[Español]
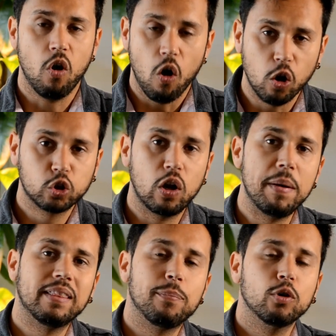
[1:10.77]
o
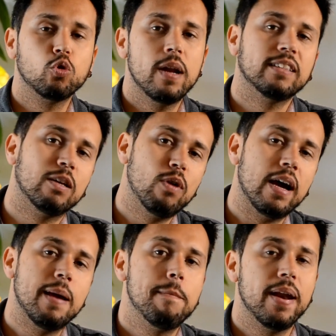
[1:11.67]
solamente puedo subirlas en una
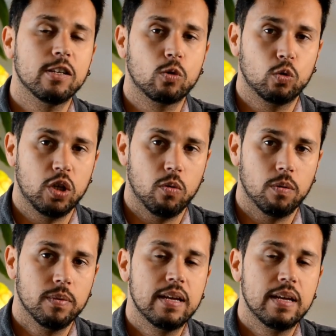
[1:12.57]
en plan exclusivo?